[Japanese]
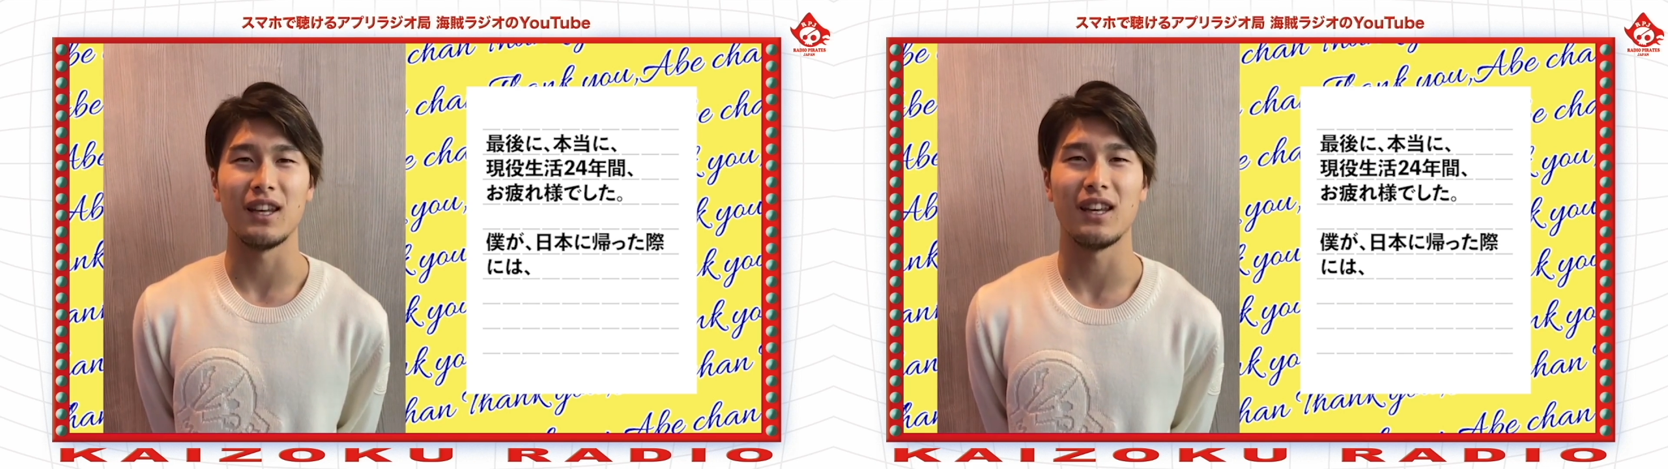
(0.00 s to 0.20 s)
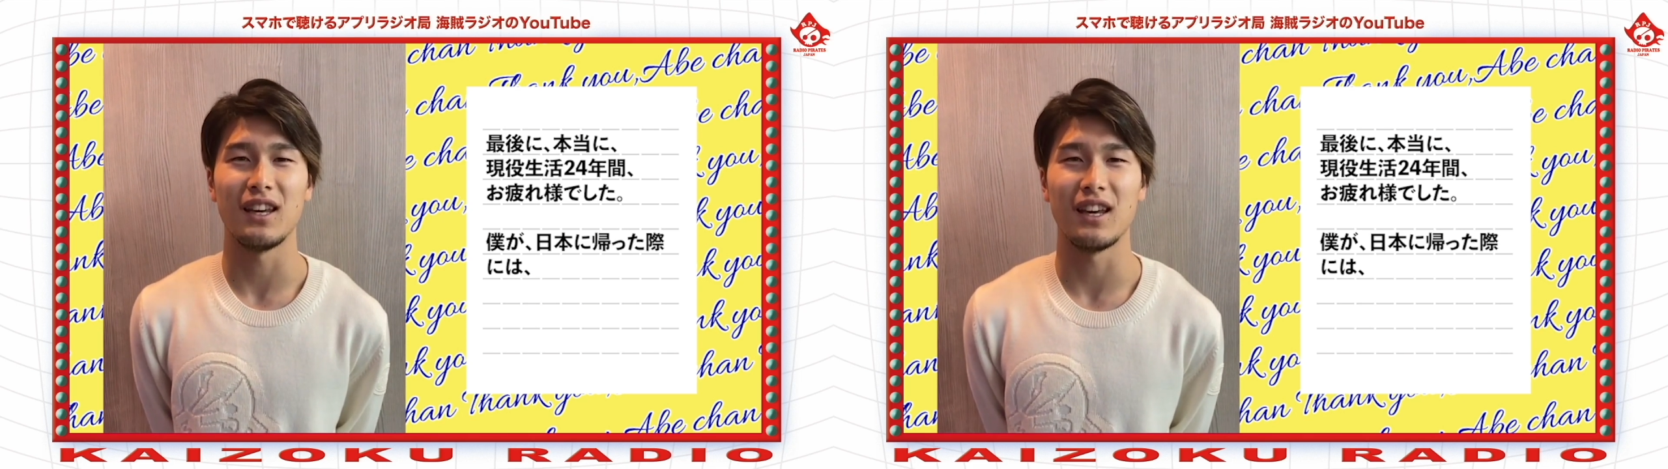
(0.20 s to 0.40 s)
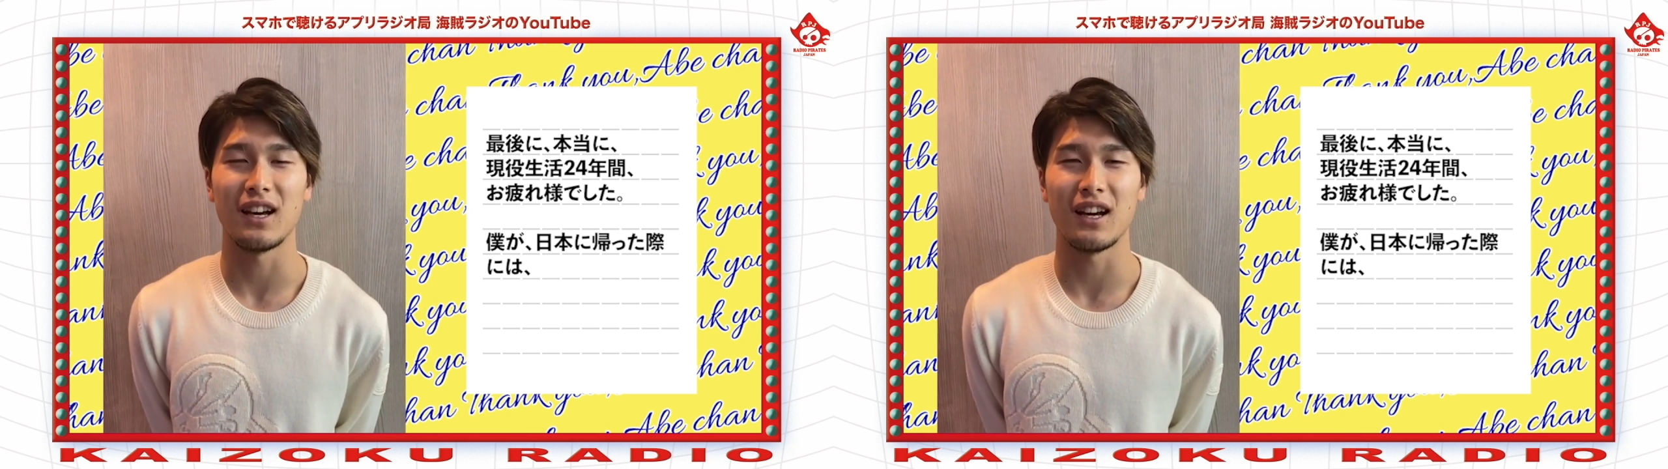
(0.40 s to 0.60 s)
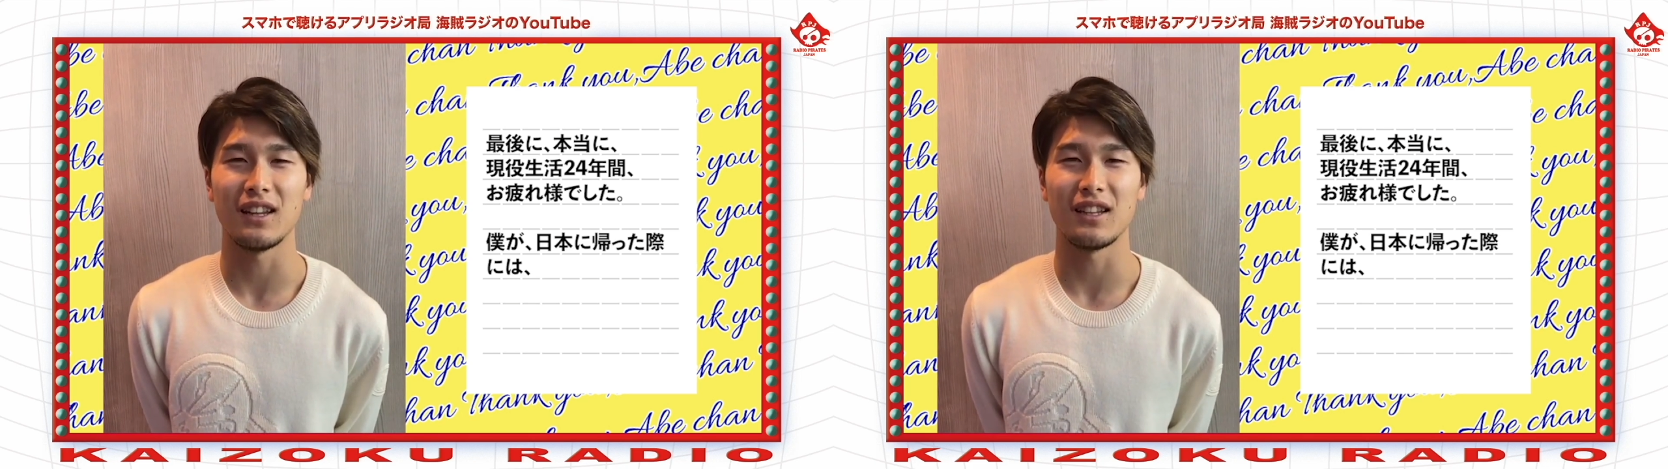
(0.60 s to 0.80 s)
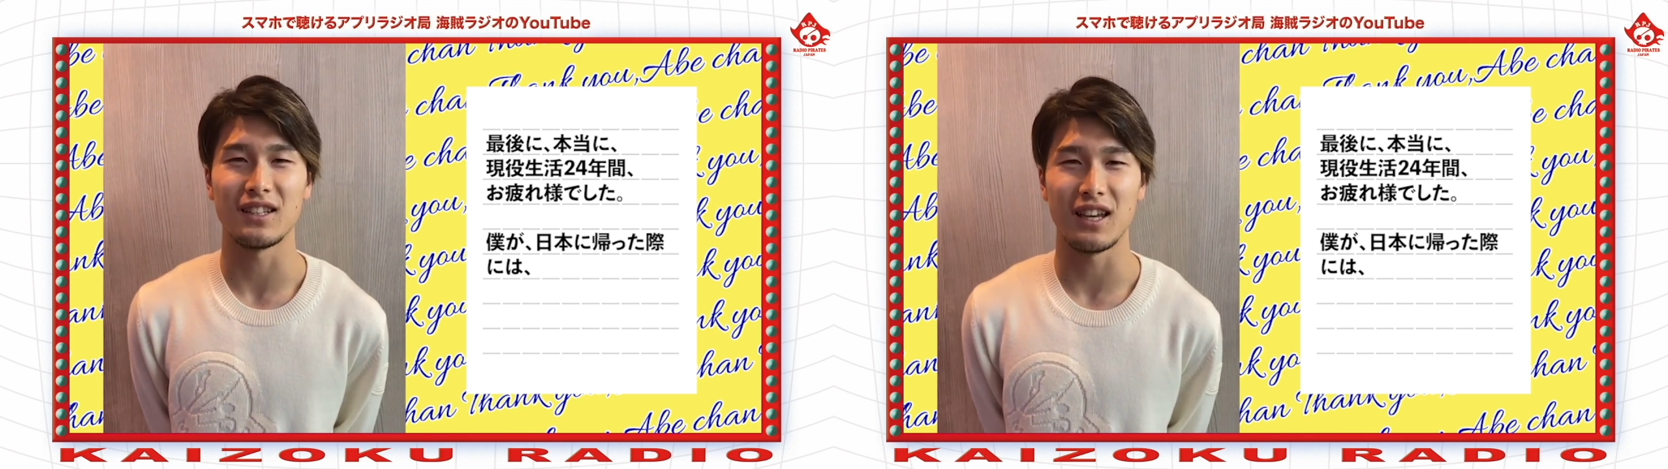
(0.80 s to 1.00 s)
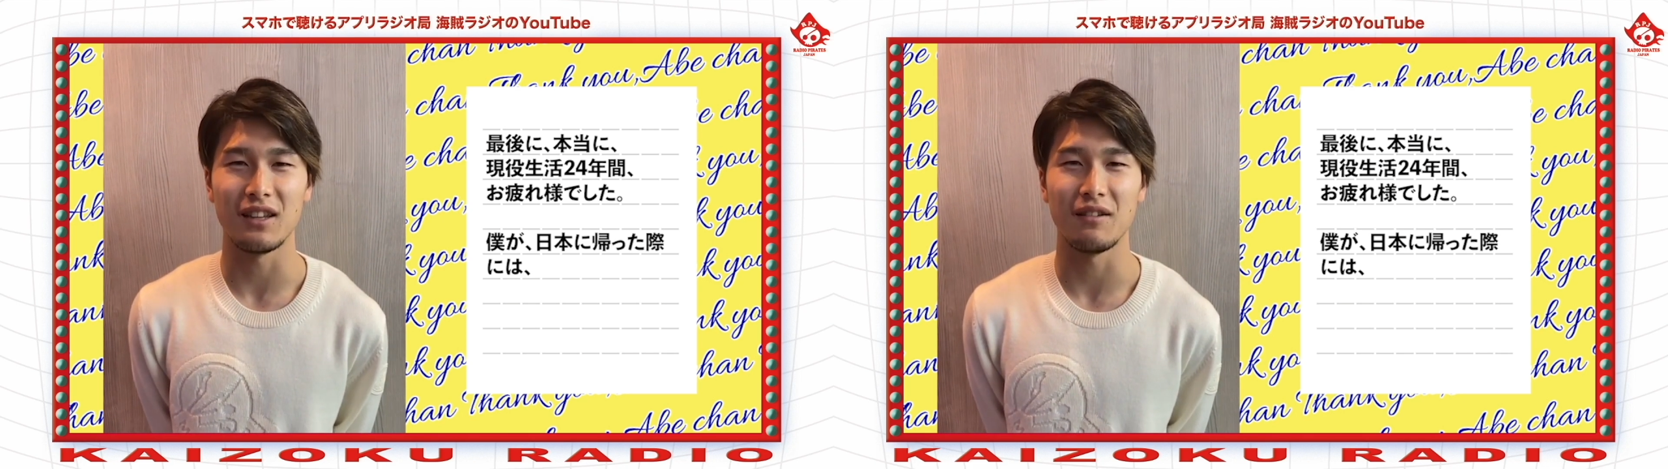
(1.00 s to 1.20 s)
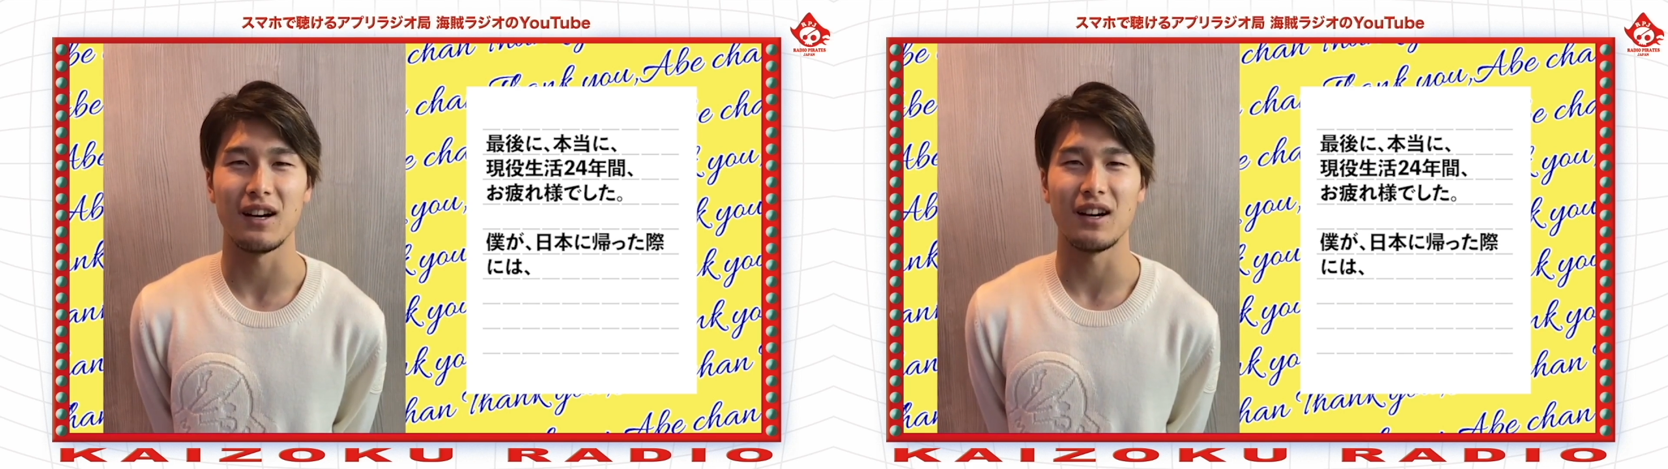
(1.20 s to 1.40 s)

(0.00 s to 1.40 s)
えー、帰った際には